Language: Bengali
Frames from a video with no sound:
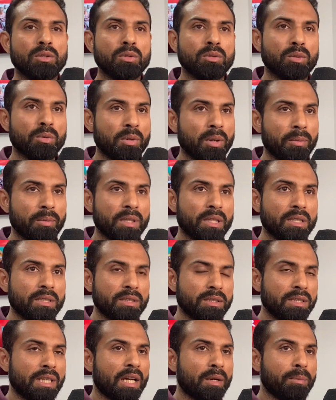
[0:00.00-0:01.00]
তোমরা আমাদের
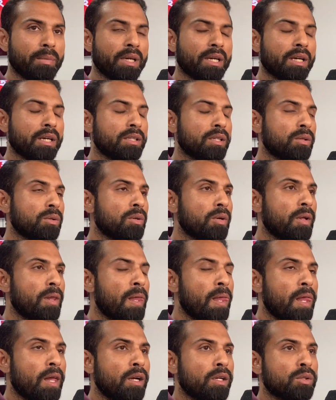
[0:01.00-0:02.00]
যান ভিক্ষা দাও
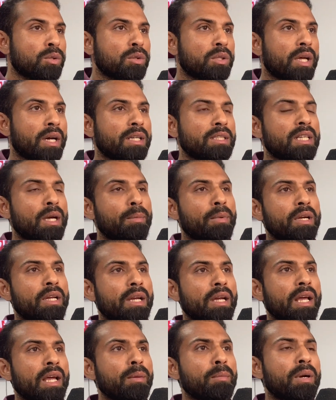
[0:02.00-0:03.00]
তো তারা চাবিটা
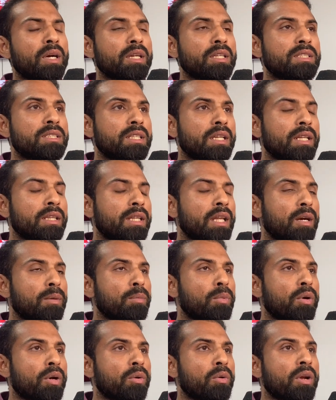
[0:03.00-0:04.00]
নেয় বাট স্টিল
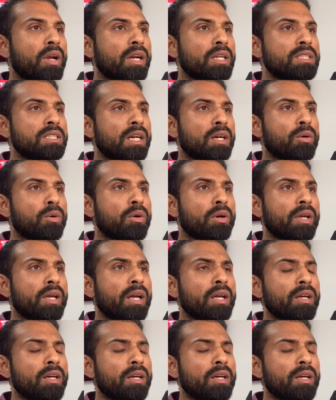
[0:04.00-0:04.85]
তারপরে ওনারা যা করে